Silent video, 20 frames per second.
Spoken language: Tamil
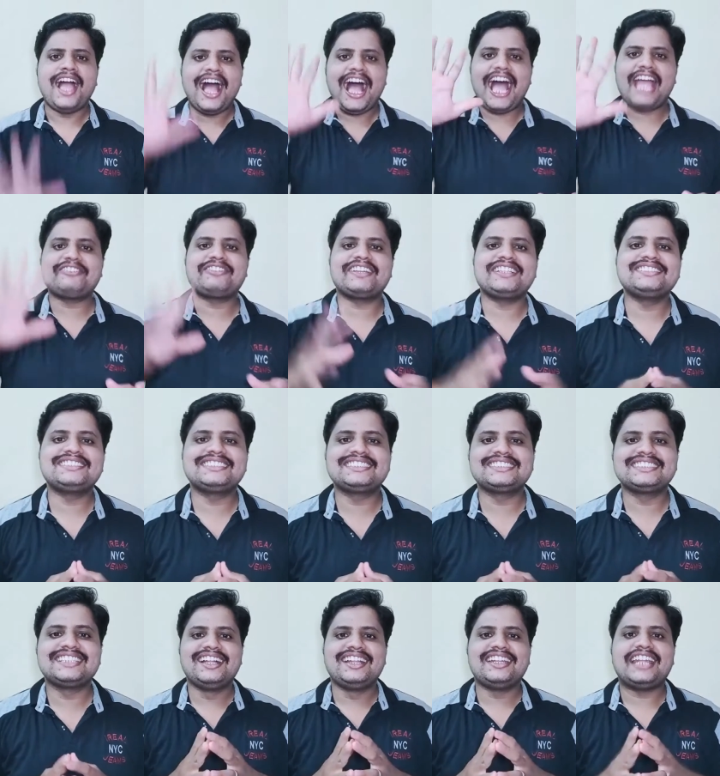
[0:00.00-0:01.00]
ஹாய் ஃப்ரெண்ட்ஸ்
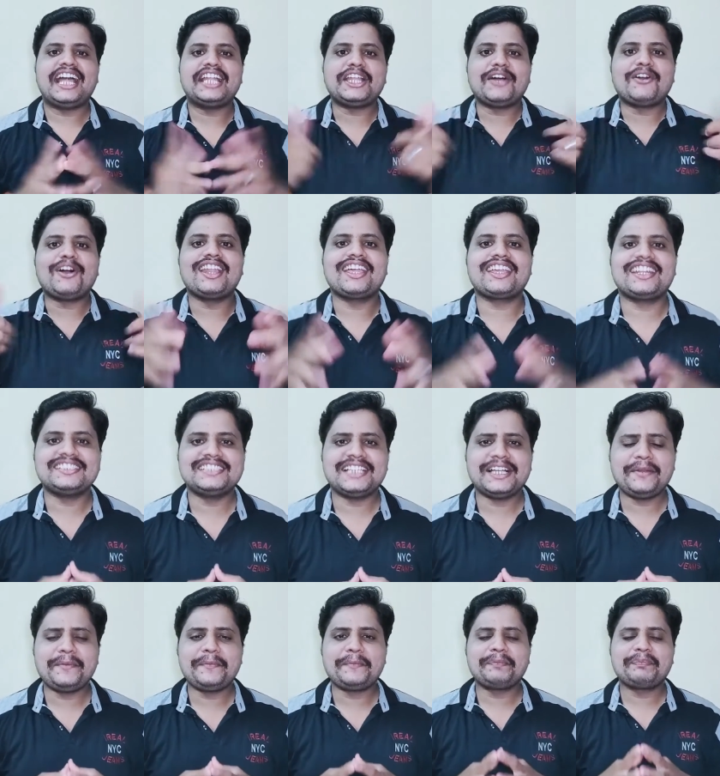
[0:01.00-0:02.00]
நான் தான் உங்கள் ராஜா
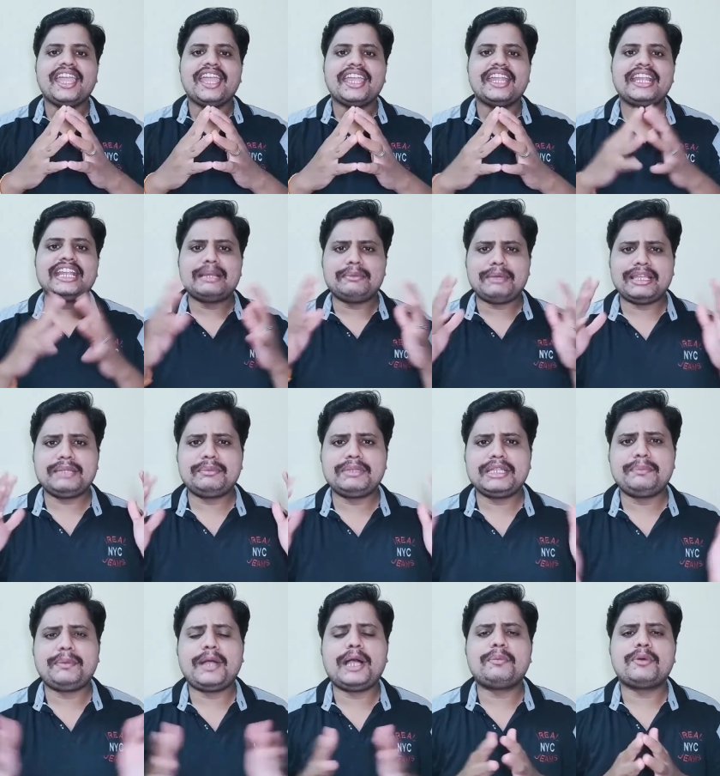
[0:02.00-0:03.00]
இன்னைக்கு நம்ம எதை
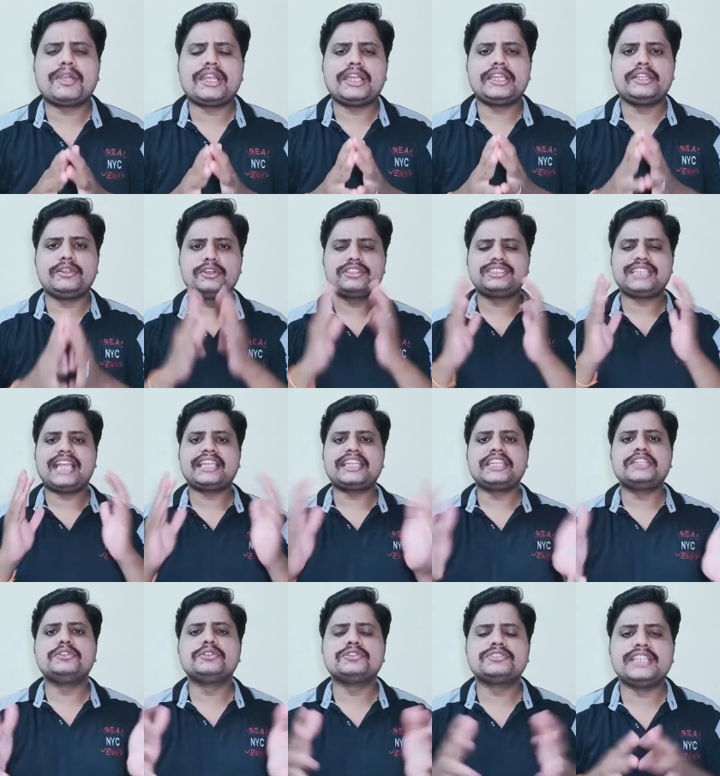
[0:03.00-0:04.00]
பற்றி பார்க்க போறோம்னா இது ஒரு
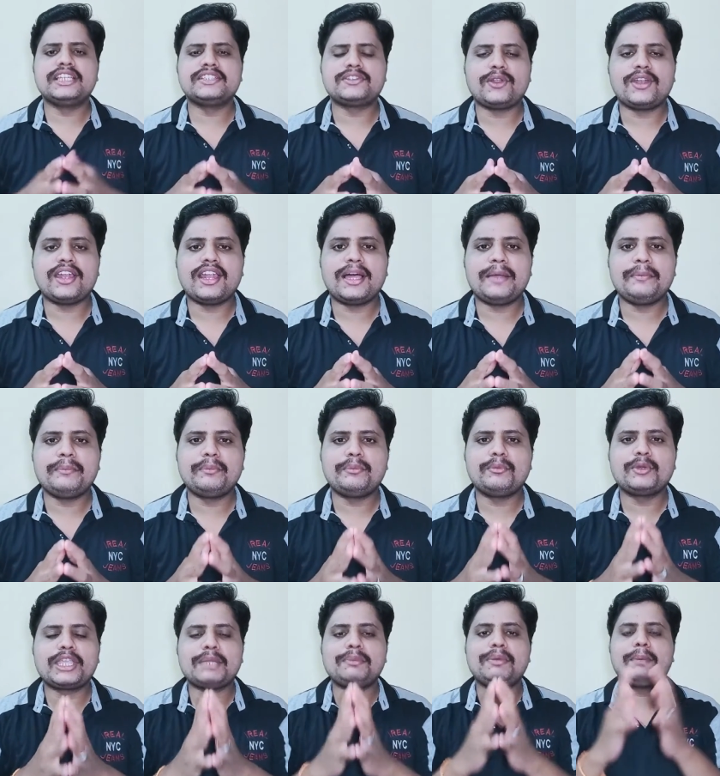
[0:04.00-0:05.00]
ஷாக்கிங் நியூஸ்னே சொல்லலாம்
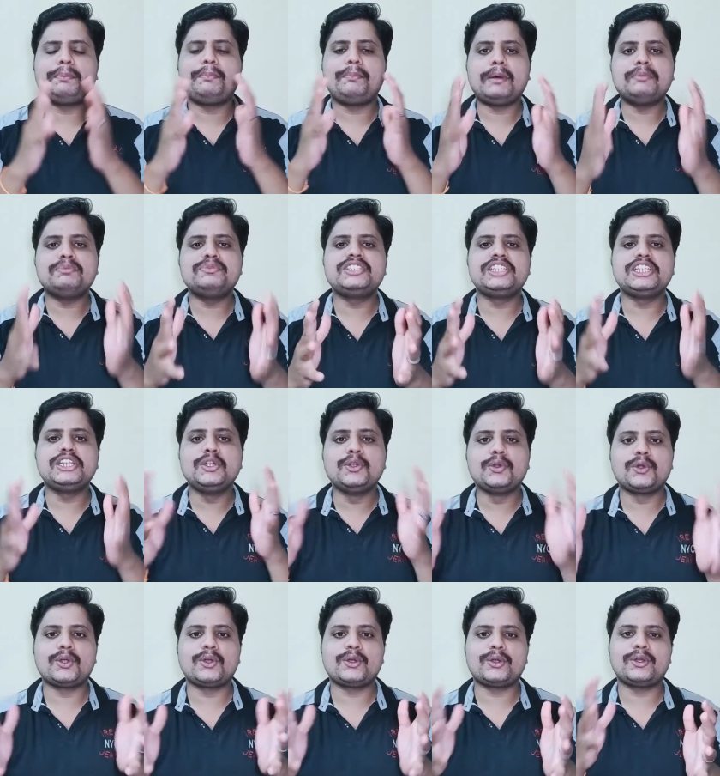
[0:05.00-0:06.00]
முக்கியமாக பப்ஜி
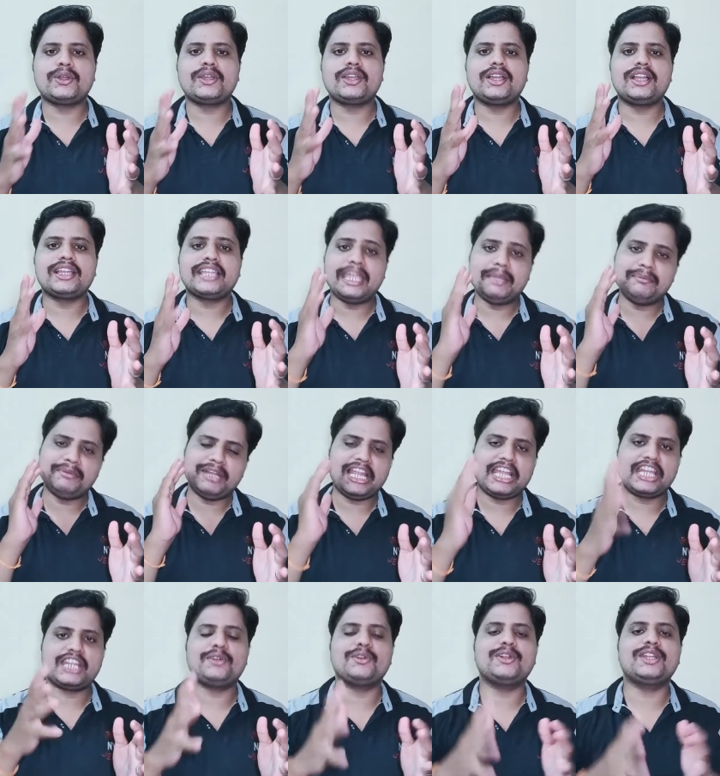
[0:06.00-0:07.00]
லூடோ கேம்
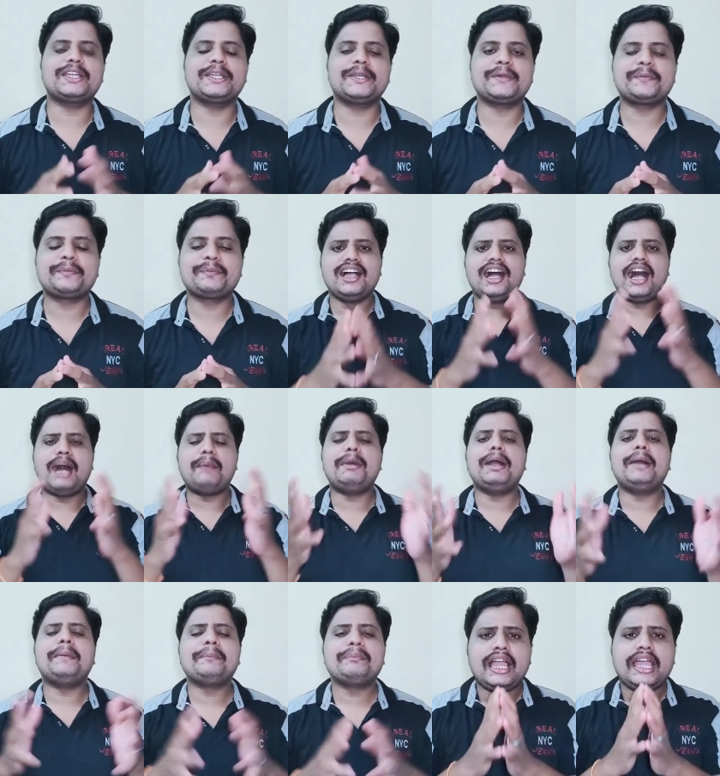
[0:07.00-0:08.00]
விளாட்றவங்களுக்கு
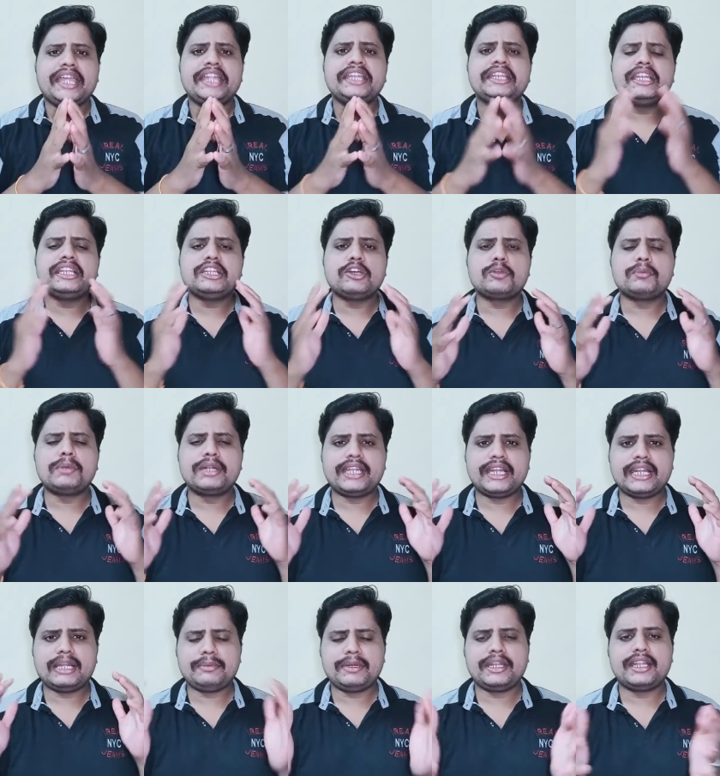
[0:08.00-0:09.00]
ஆமாம் இந்தியன்
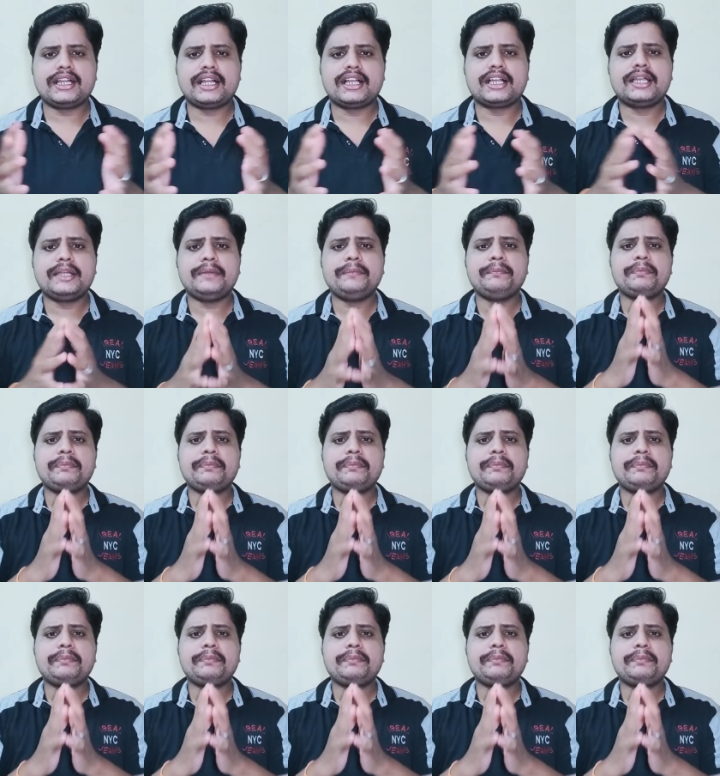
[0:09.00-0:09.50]
கவர்மெண்ட் என்ன பண்ணியிருக்காங்க